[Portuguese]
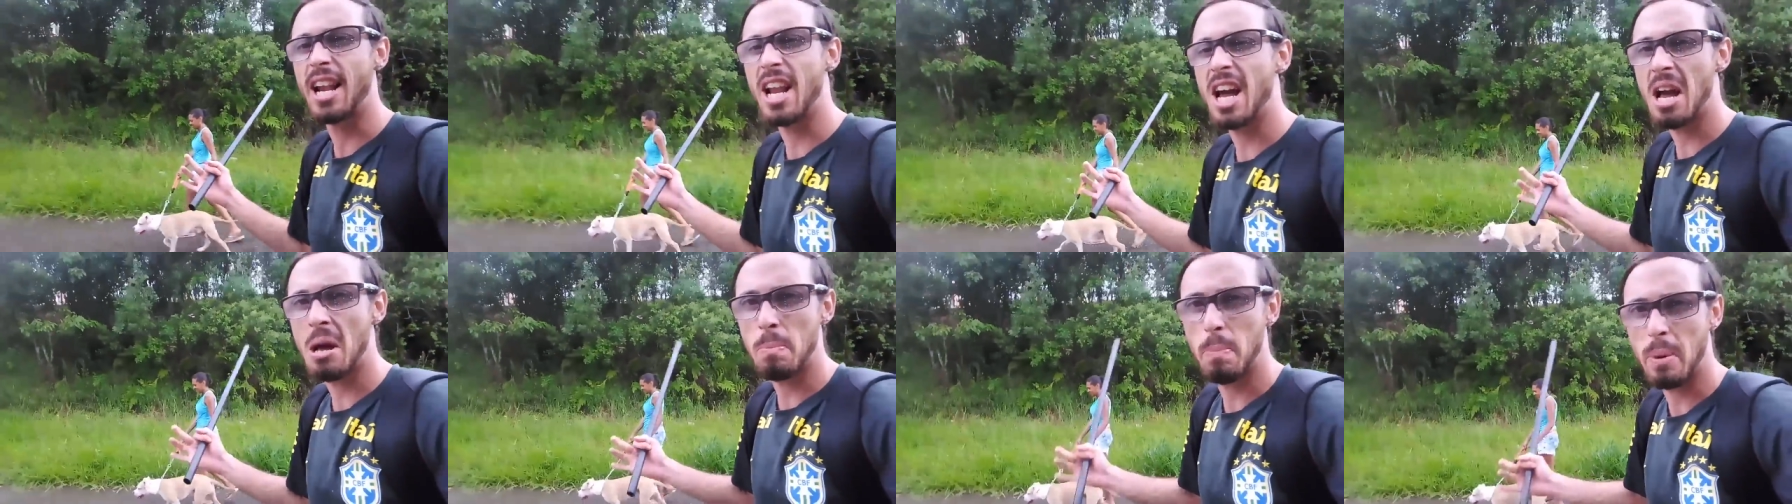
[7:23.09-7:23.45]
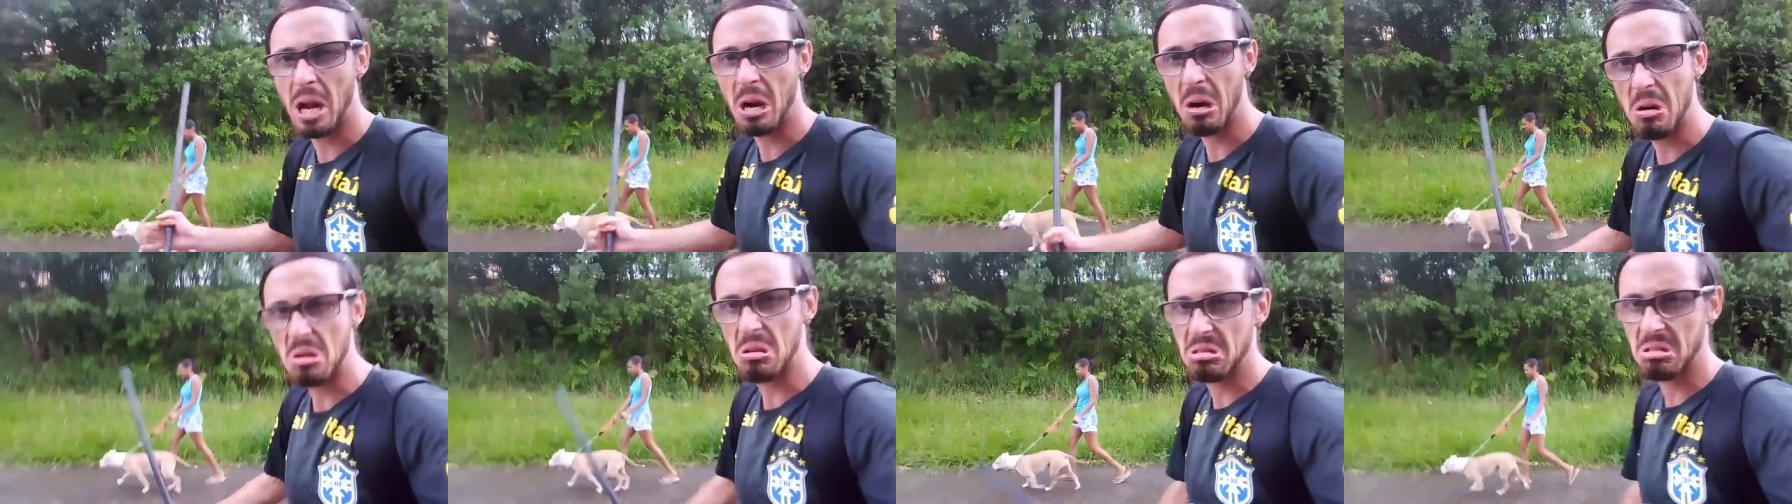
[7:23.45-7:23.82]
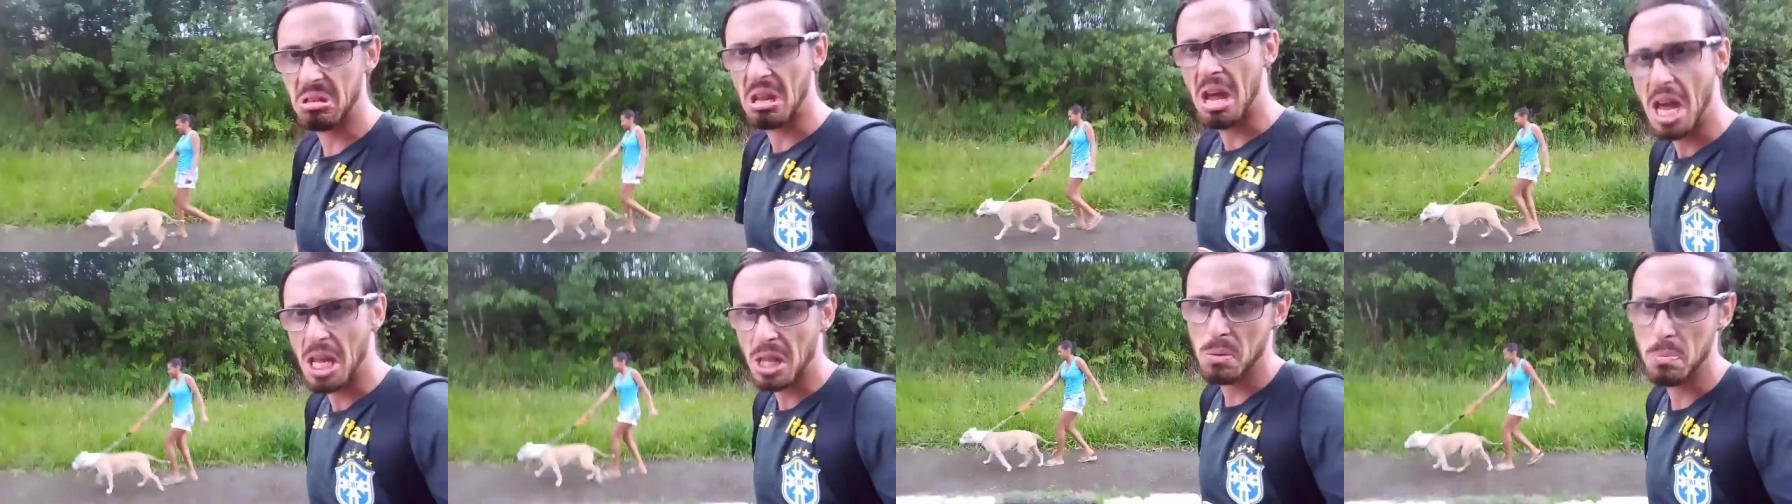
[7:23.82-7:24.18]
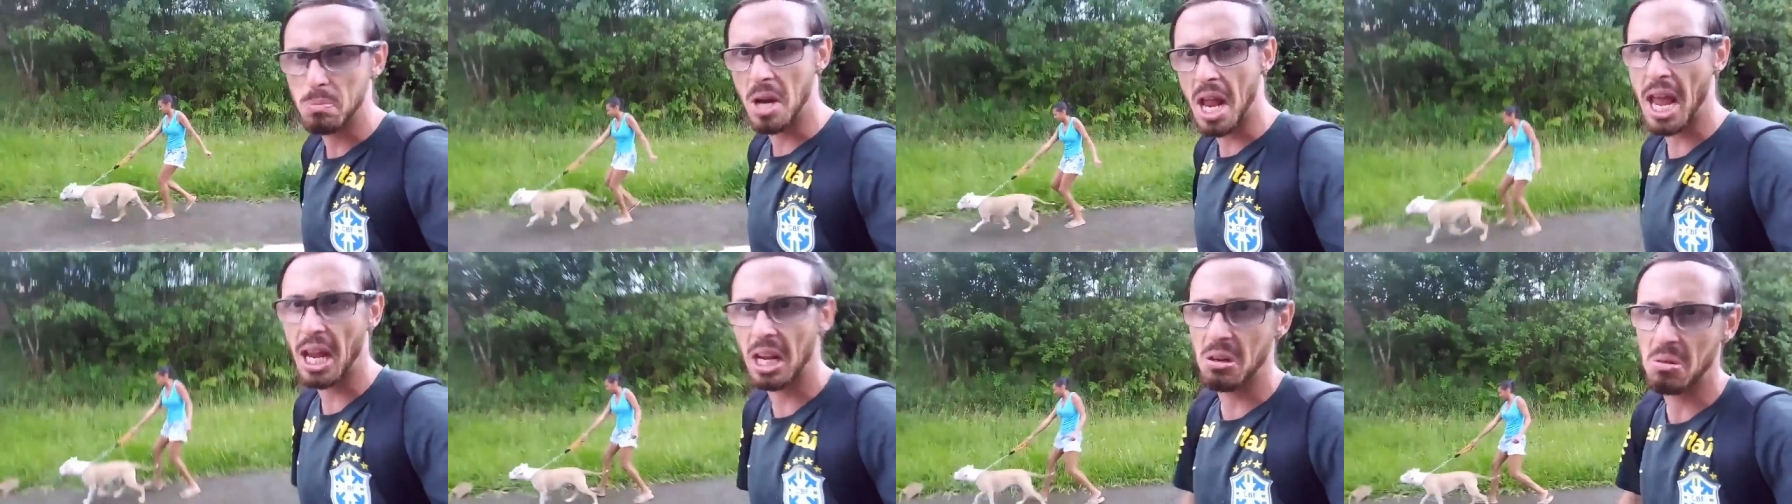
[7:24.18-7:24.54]
não, é preconceito,
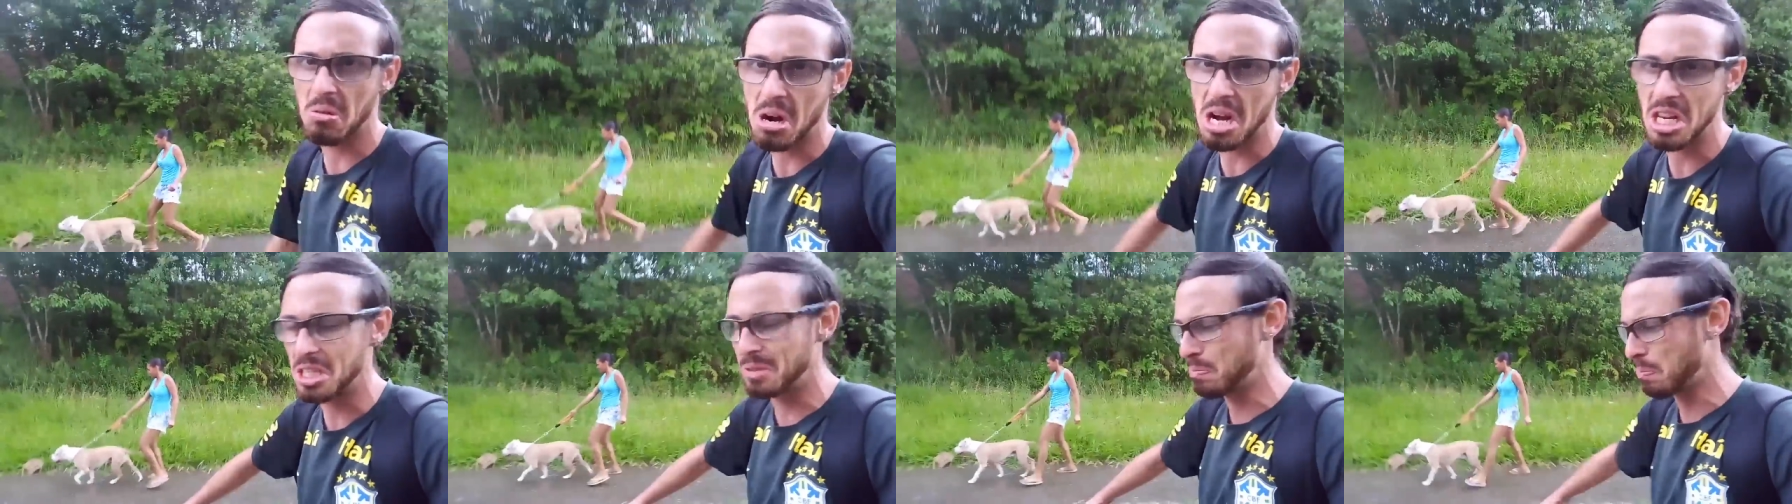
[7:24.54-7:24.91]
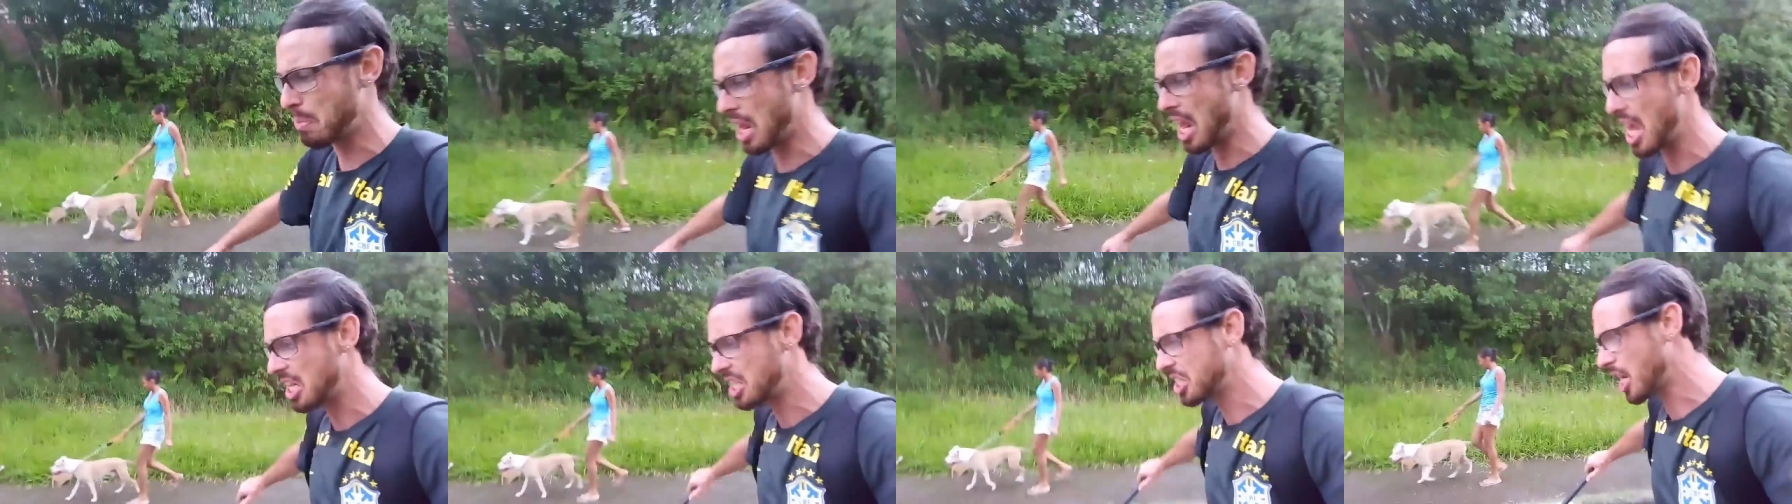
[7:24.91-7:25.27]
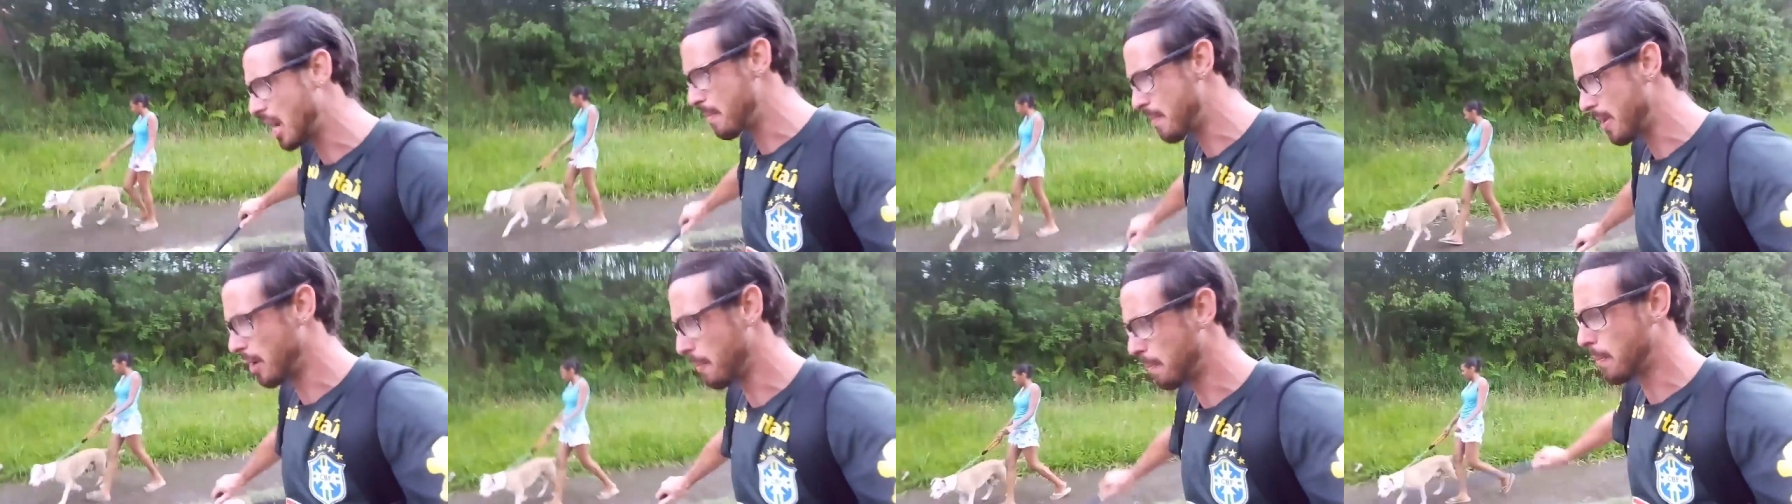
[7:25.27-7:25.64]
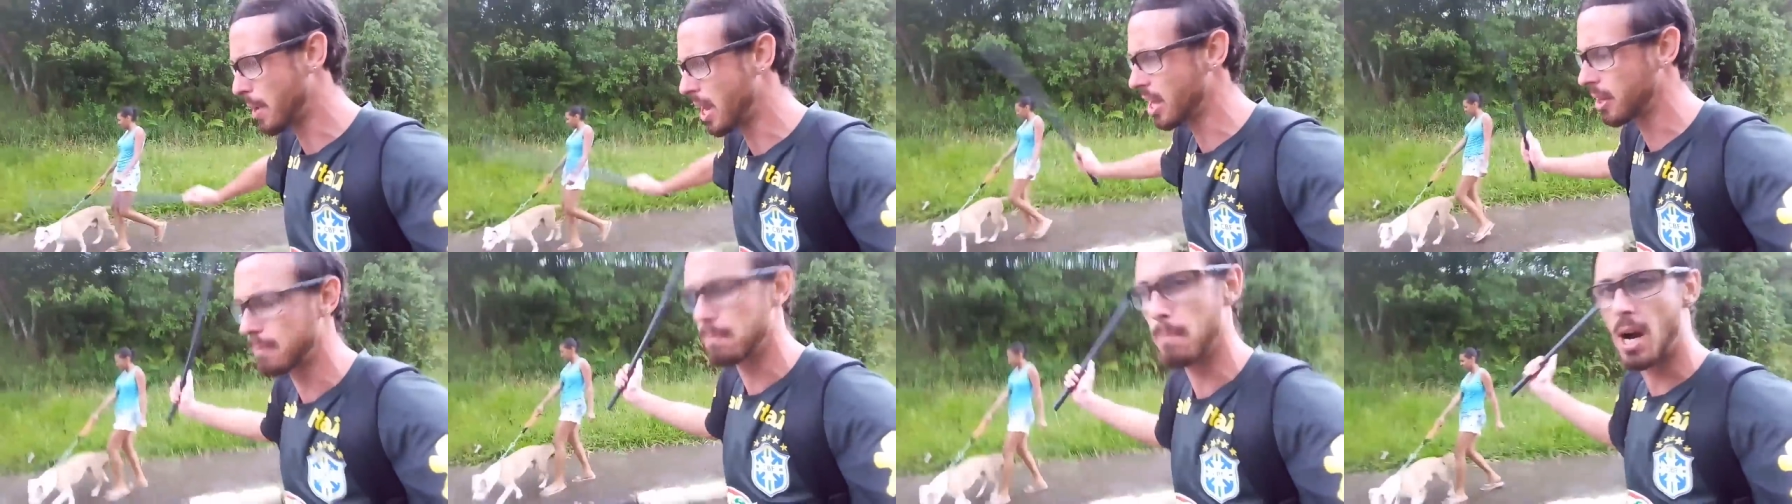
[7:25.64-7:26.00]
moleque não gosta de preto, cabelo
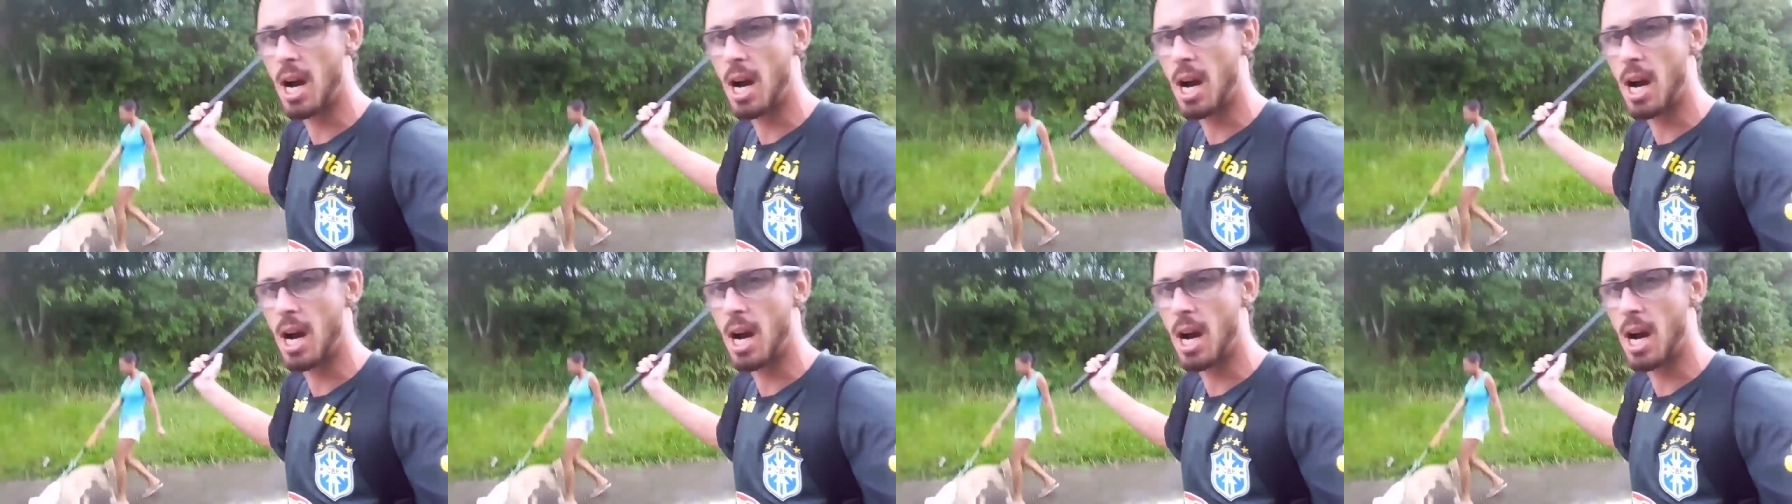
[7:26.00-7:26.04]
preto.